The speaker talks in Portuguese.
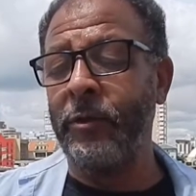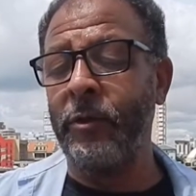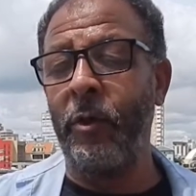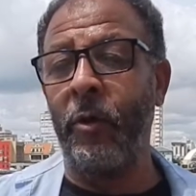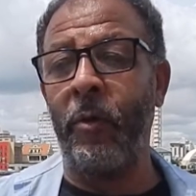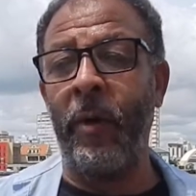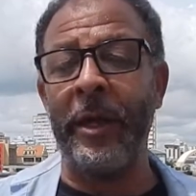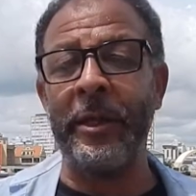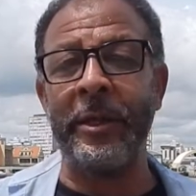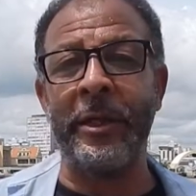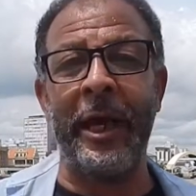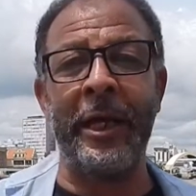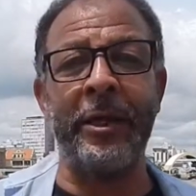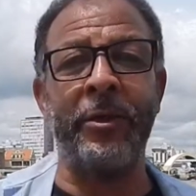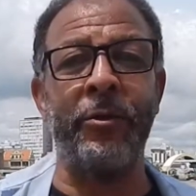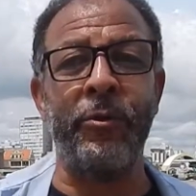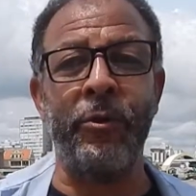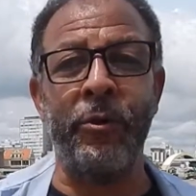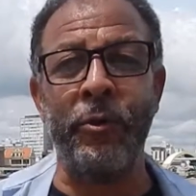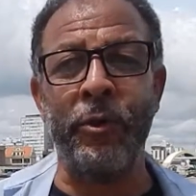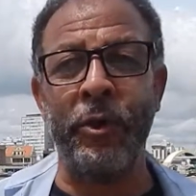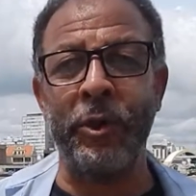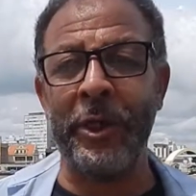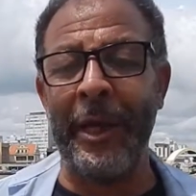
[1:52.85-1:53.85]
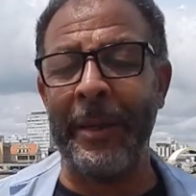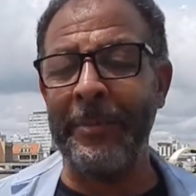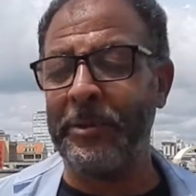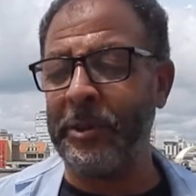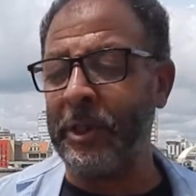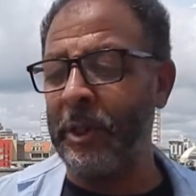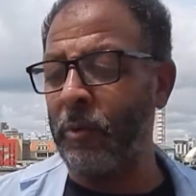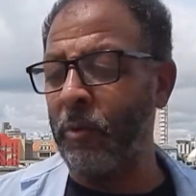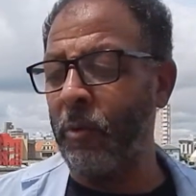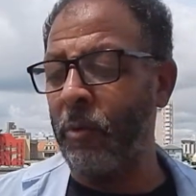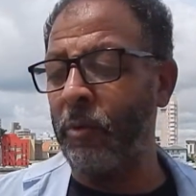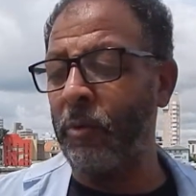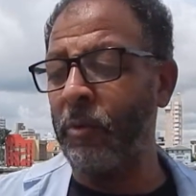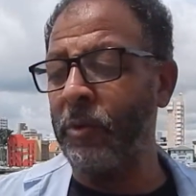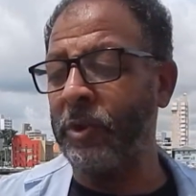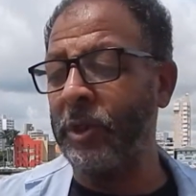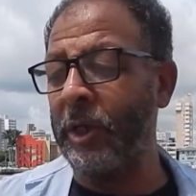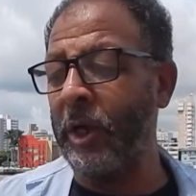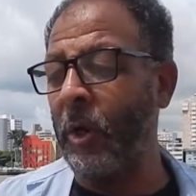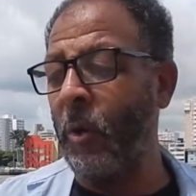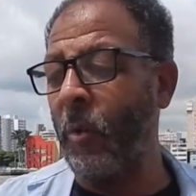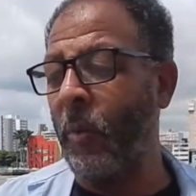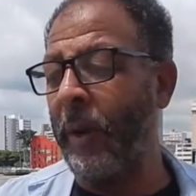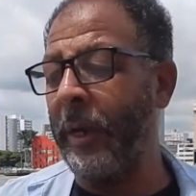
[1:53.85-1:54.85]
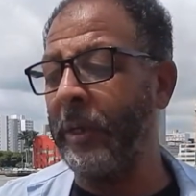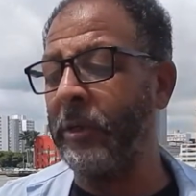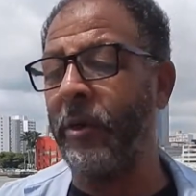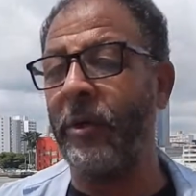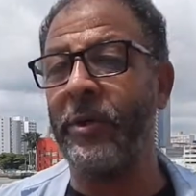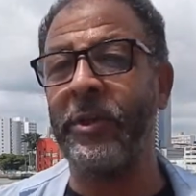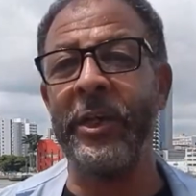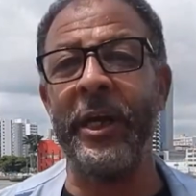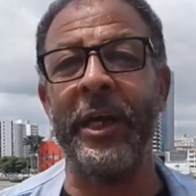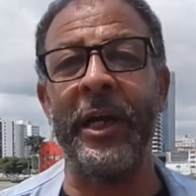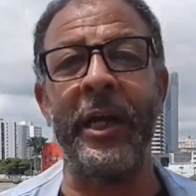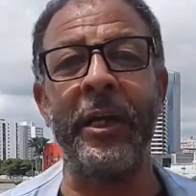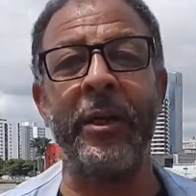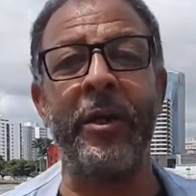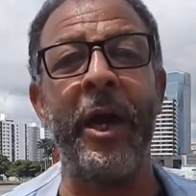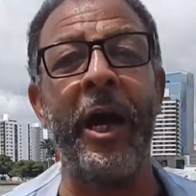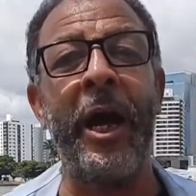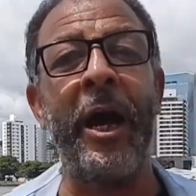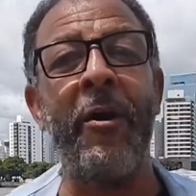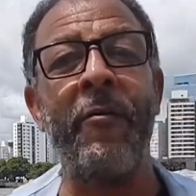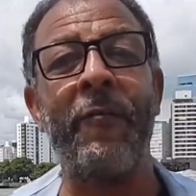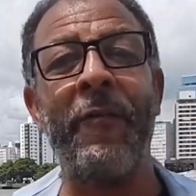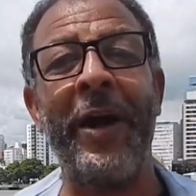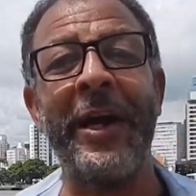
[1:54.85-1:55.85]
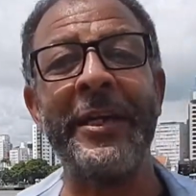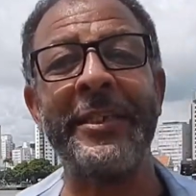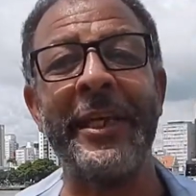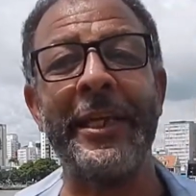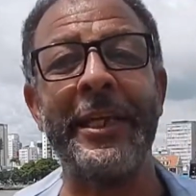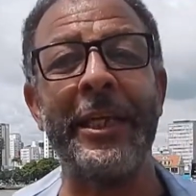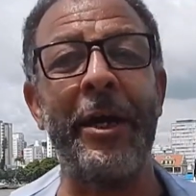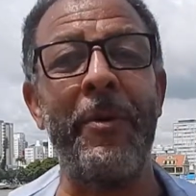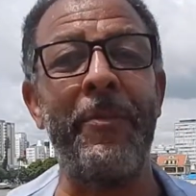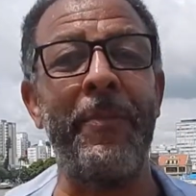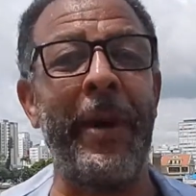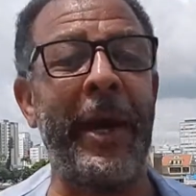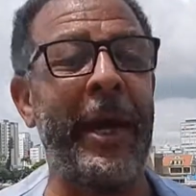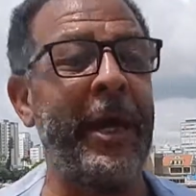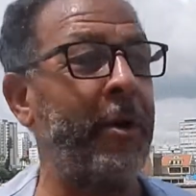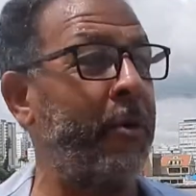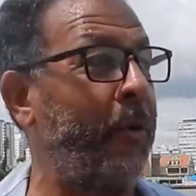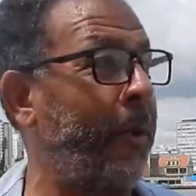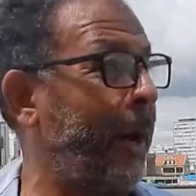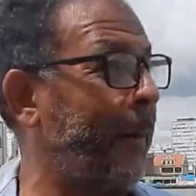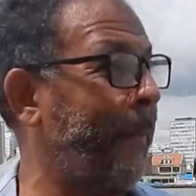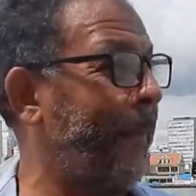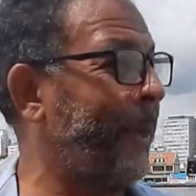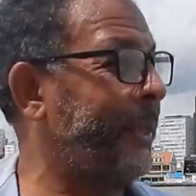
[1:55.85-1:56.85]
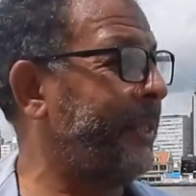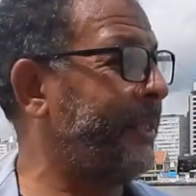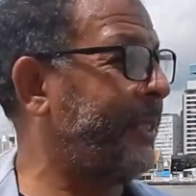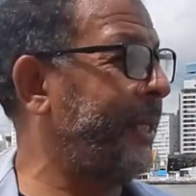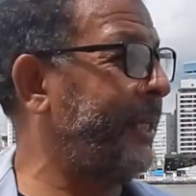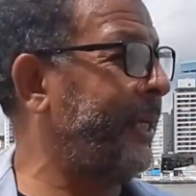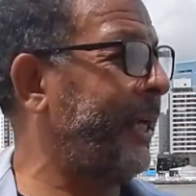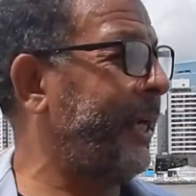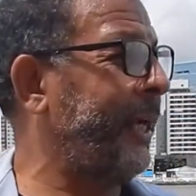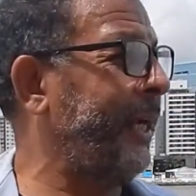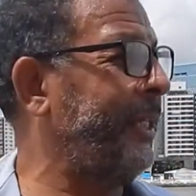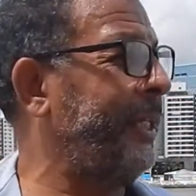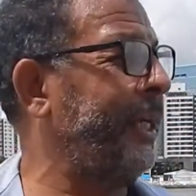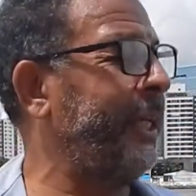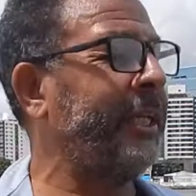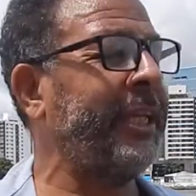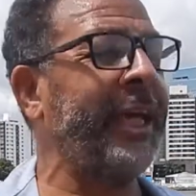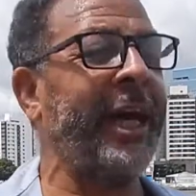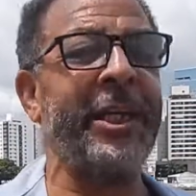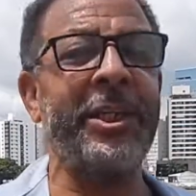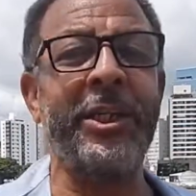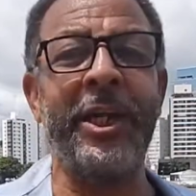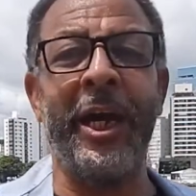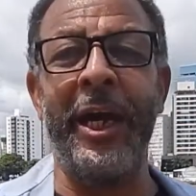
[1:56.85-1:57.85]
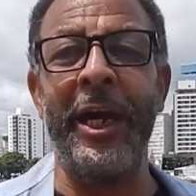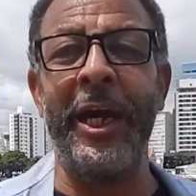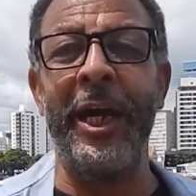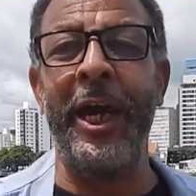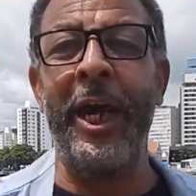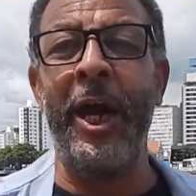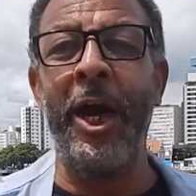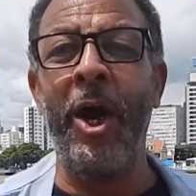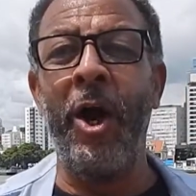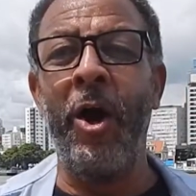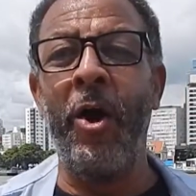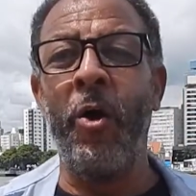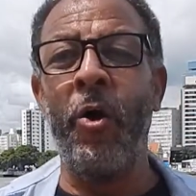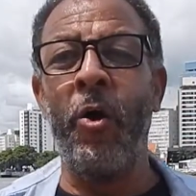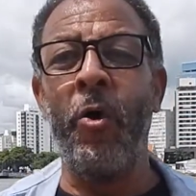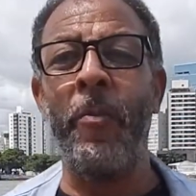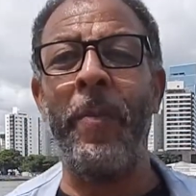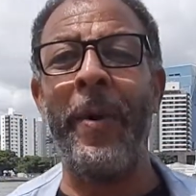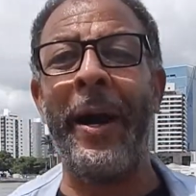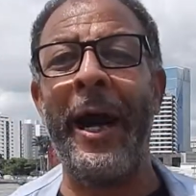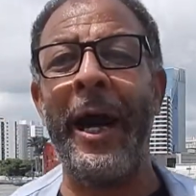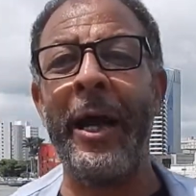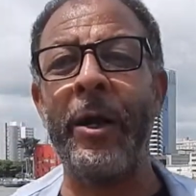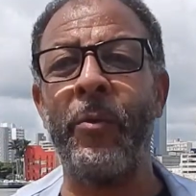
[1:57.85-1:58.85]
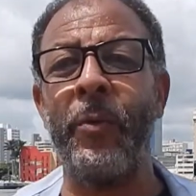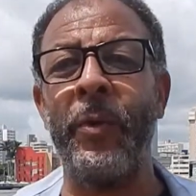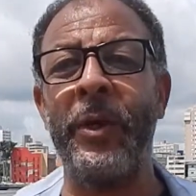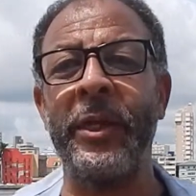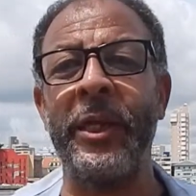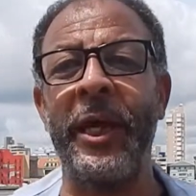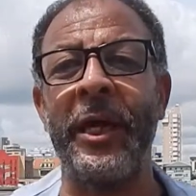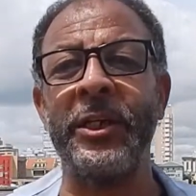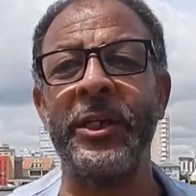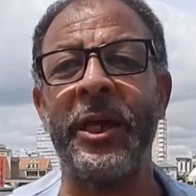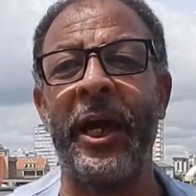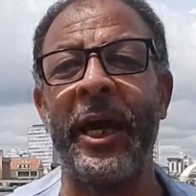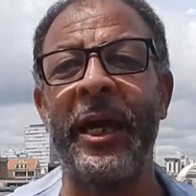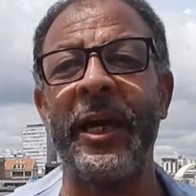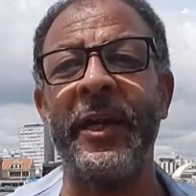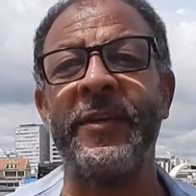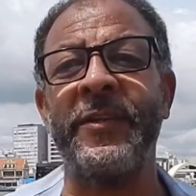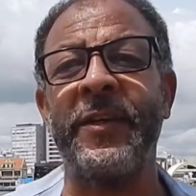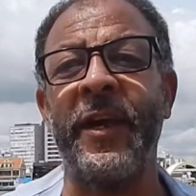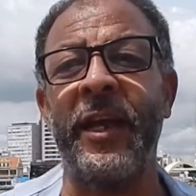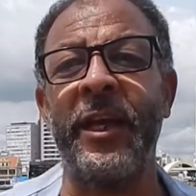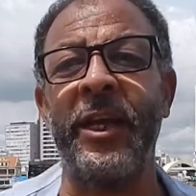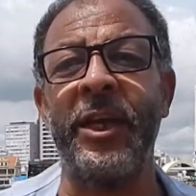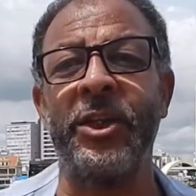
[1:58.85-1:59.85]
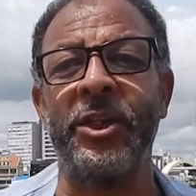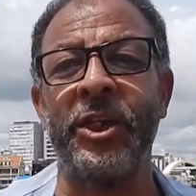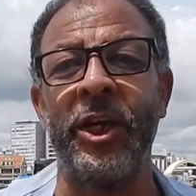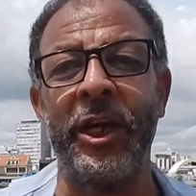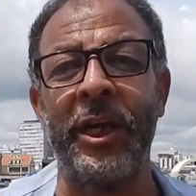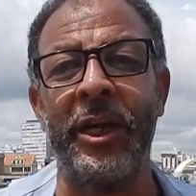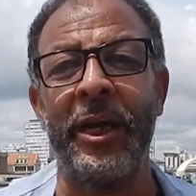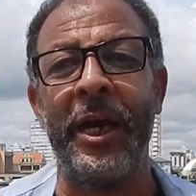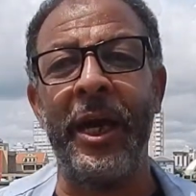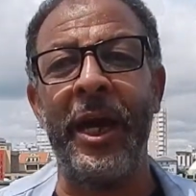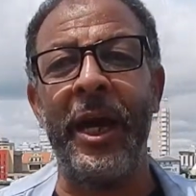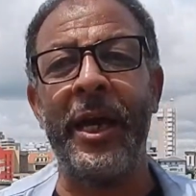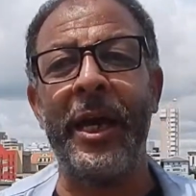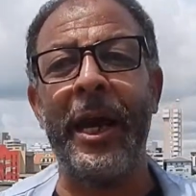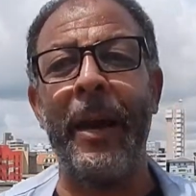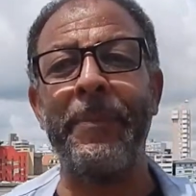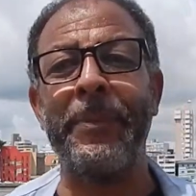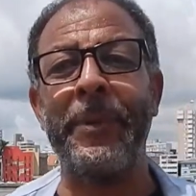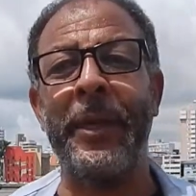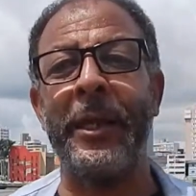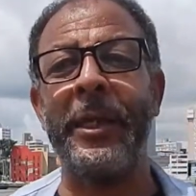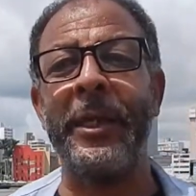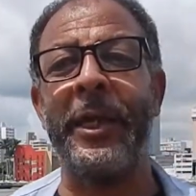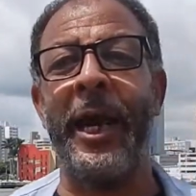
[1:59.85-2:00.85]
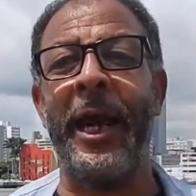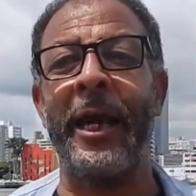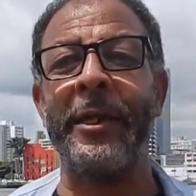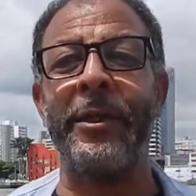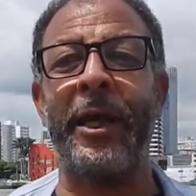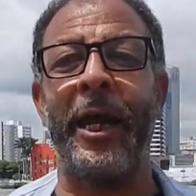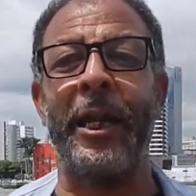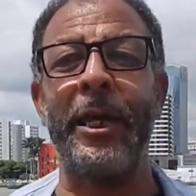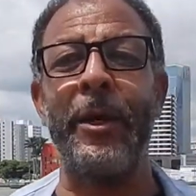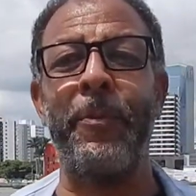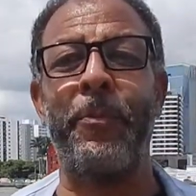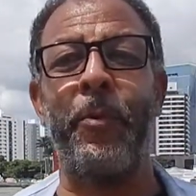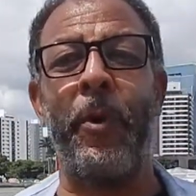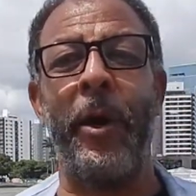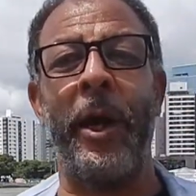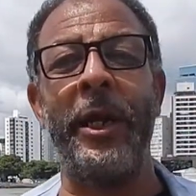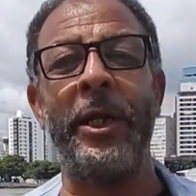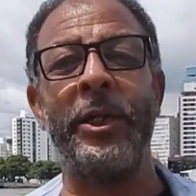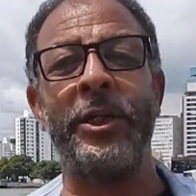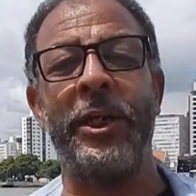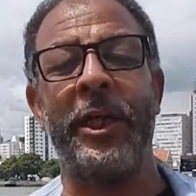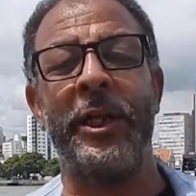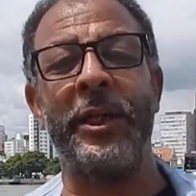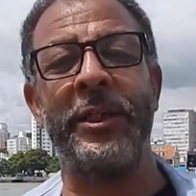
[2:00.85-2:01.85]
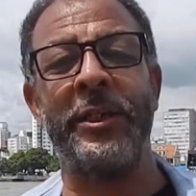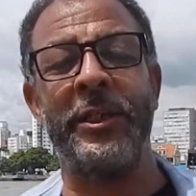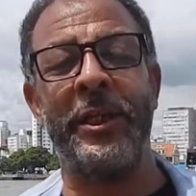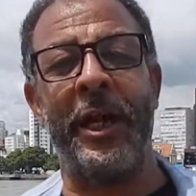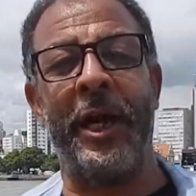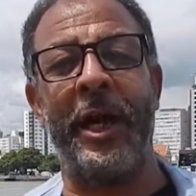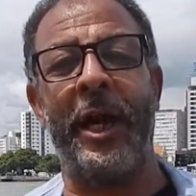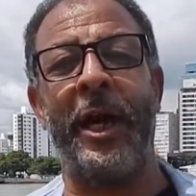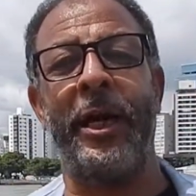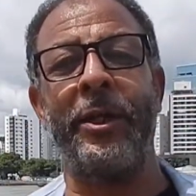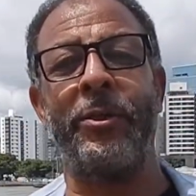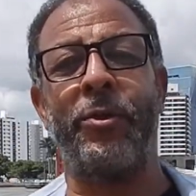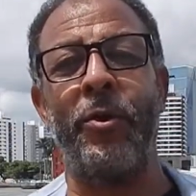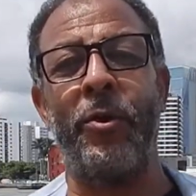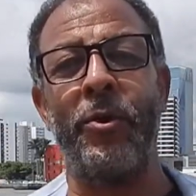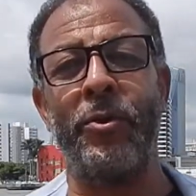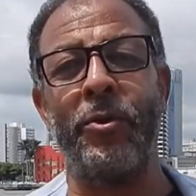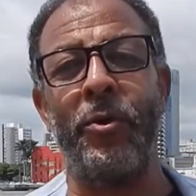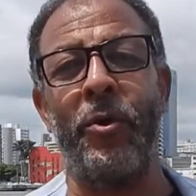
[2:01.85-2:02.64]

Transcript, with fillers: é, do 32 Circuito Oceânico, vai estar também um representante aqui de Itajaí, o barco Itajaí Seridim, capitaneado ali por Alexandre Santos,